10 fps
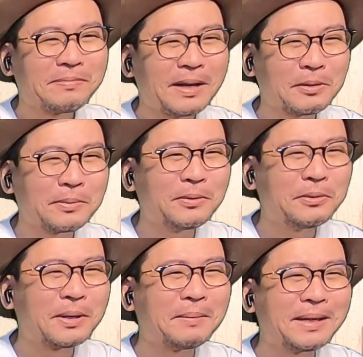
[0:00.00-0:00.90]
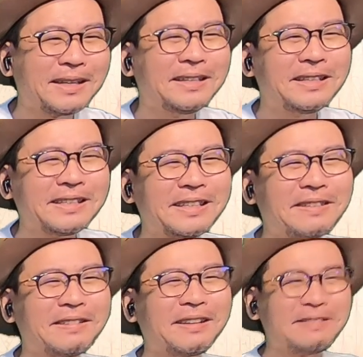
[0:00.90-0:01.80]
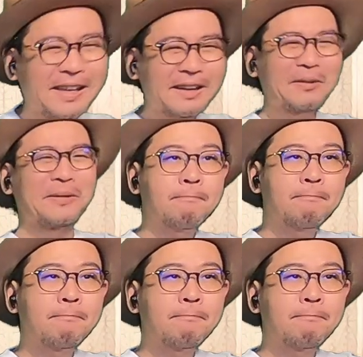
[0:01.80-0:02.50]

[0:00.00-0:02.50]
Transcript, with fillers: あとボンドがまた出てきてくれるね、これ。